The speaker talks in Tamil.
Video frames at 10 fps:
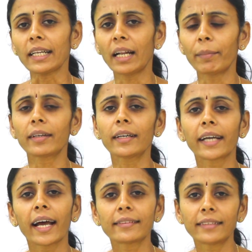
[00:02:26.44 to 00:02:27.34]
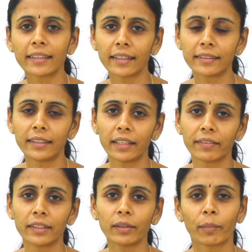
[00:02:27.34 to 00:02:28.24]
நம்மளுக்கு கேஸ்ட்ரிக் அசிடிட்டி
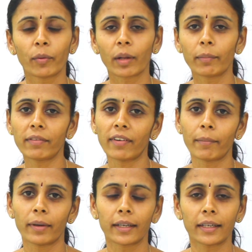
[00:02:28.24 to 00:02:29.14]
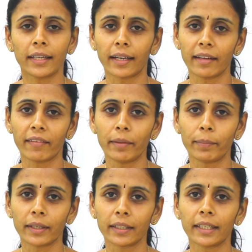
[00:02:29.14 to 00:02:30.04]
வந்து நம்ம உடம்புல ஃபார்ம் ஆகிறதுக்கு நிறைய
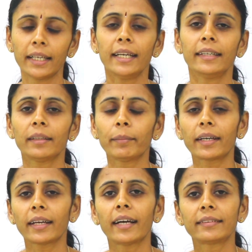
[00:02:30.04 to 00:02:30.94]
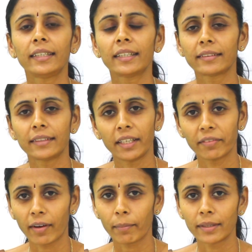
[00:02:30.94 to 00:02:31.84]
வாய்ப்பு இருக்குது இந்த மாதிரி கேஸ்ட்ரிக் அசிடிட்டி
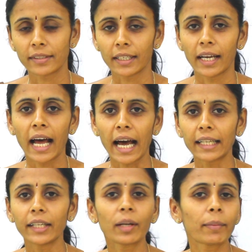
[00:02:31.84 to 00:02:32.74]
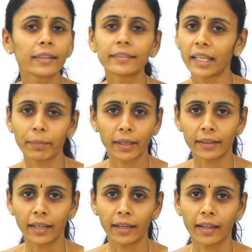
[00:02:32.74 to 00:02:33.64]
ஃபார்ம் ஆச்சு அதையும் நமக்கு சரி பண்ண
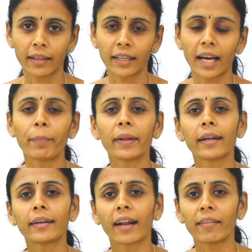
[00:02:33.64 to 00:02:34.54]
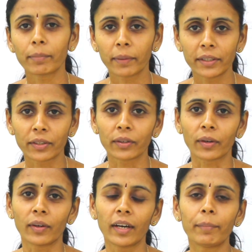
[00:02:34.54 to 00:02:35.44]
தெரியல அப்படியே ட்ராவல் பண்ணிட்டு
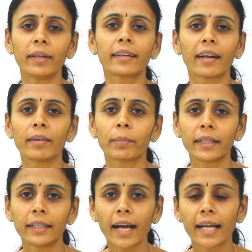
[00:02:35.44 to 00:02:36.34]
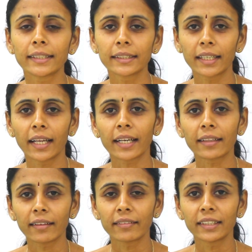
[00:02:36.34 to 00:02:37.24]
இருக்கிறோம் அப்படியே ட்ராவல் பண்ணிட்டு அந்தந்த
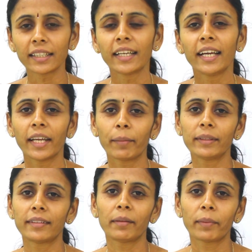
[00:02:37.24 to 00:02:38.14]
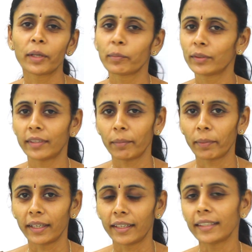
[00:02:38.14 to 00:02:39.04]
நேரத்தில் வந்து எப்படி சரி பண்ணிக்குமோ சரி
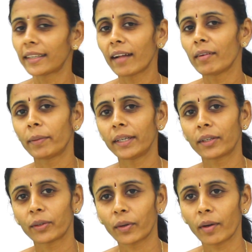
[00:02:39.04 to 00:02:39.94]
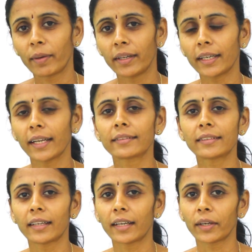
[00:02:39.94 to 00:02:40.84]
பண்ணிட்டு ட்ராவல் பண்ணிட்டு இருக்கிறோம் அப்படின்னா
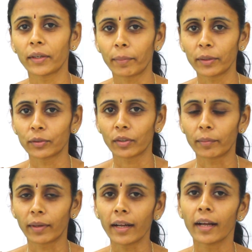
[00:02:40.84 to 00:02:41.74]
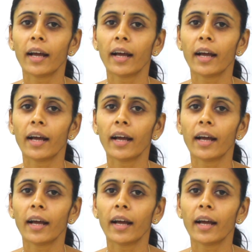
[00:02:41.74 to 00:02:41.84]
நெக்ஸ்ட் என்னாகும் அப்படின்னு சொன்னோம்னா